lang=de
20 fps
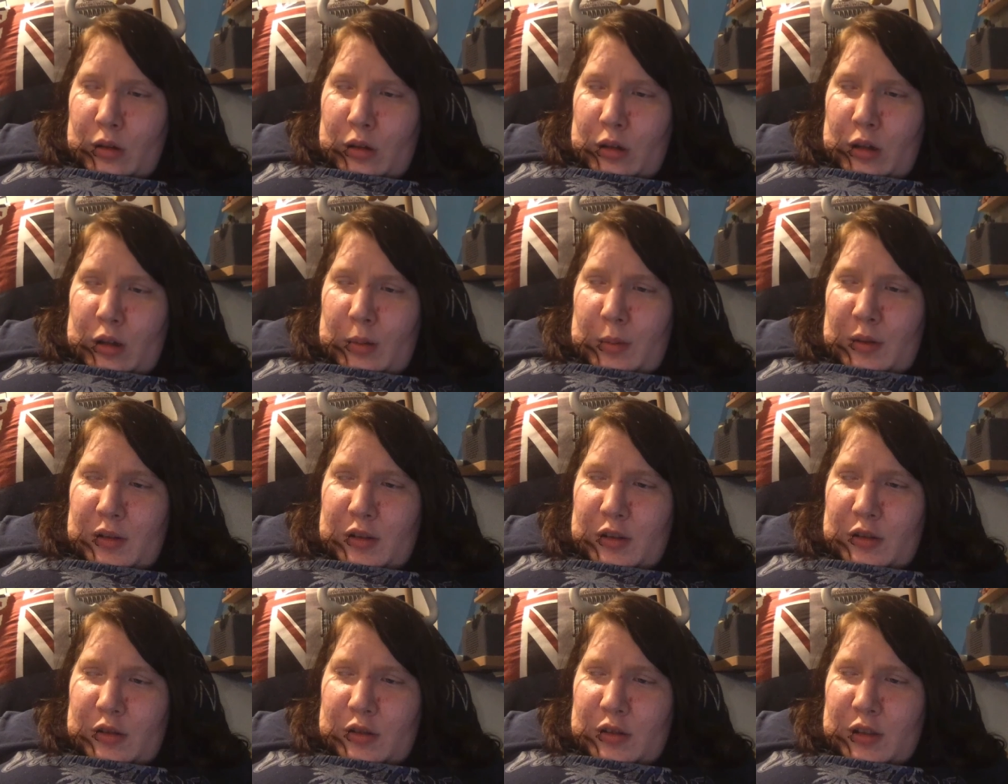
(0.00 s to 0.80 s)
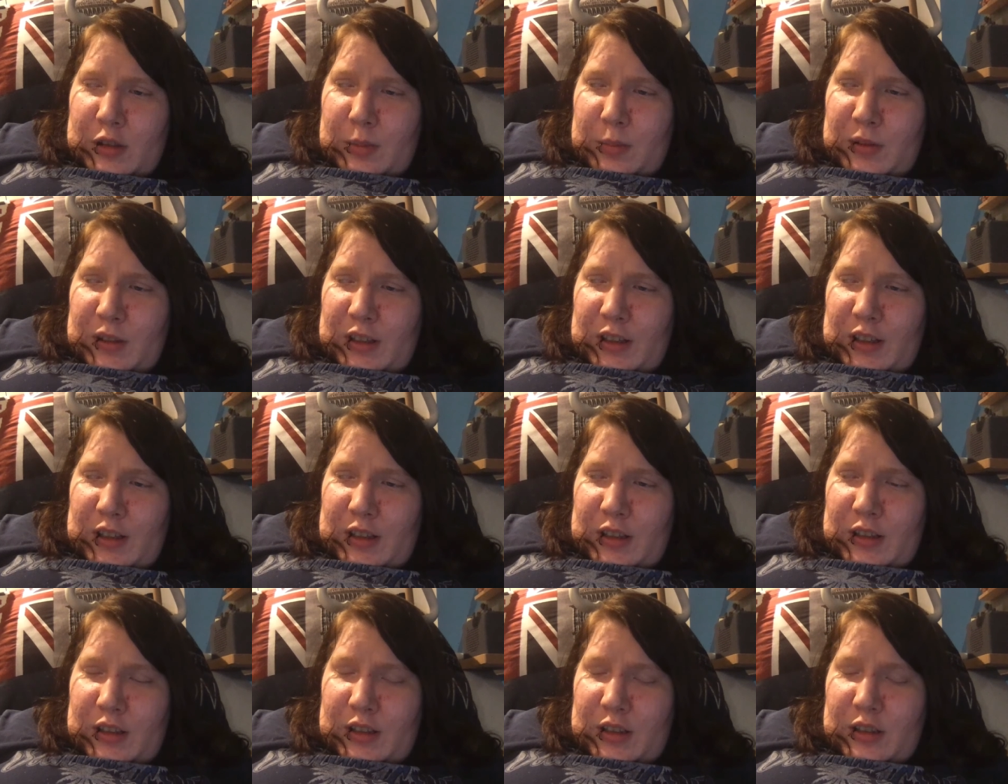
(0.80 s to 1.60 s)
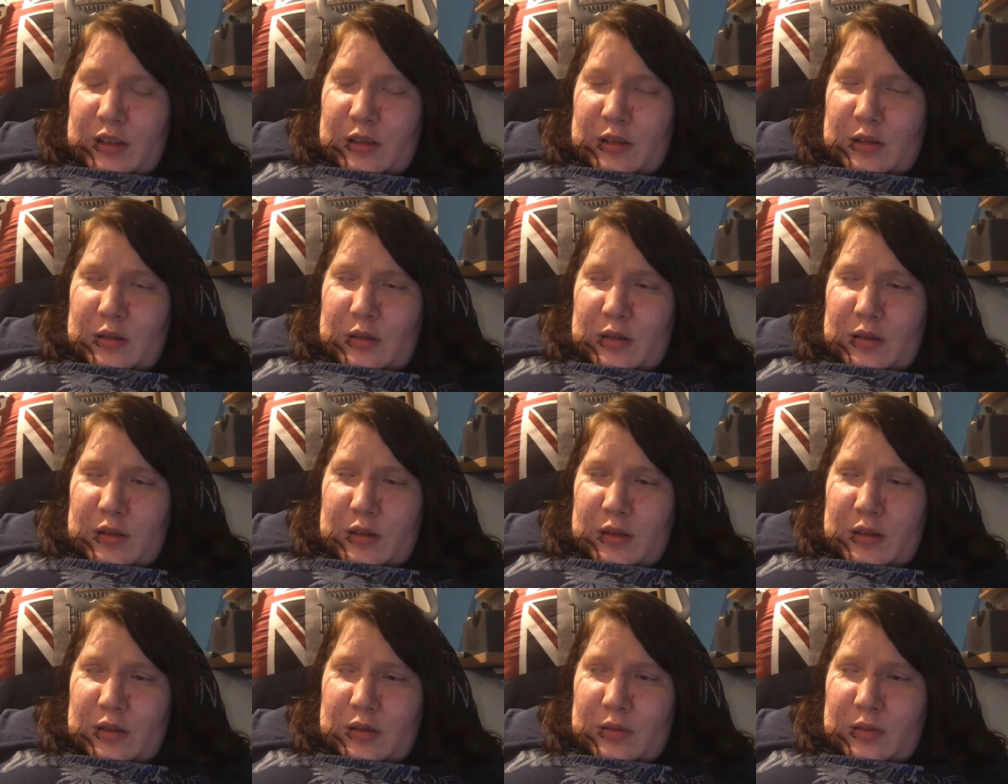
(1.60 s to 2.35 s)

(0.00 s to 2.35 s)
Aber sonst gibt es eigentlich nichts Neues.